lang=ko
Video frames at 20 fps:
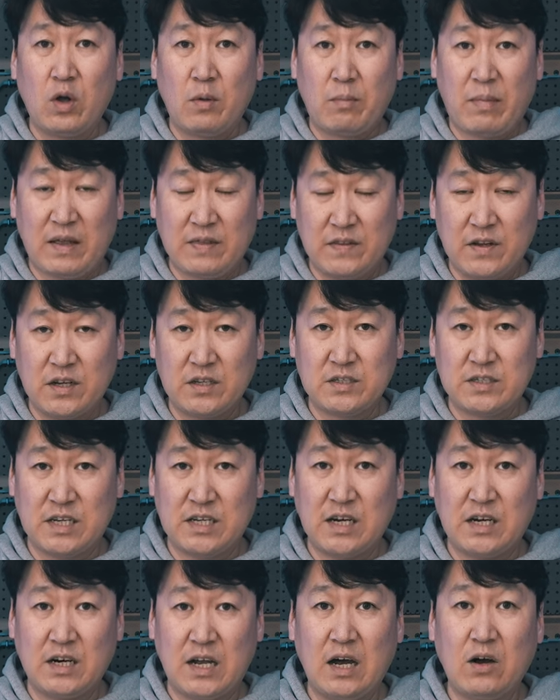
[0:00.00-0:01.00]
만들어서
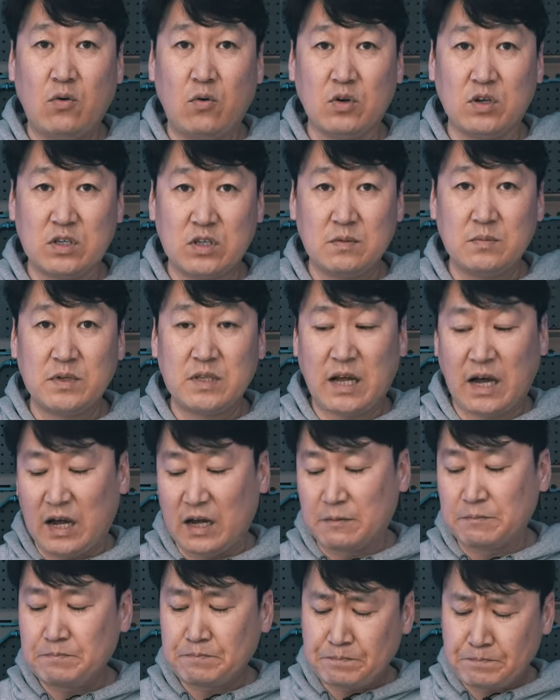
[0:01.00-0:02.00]
제작을 하고 있습니다.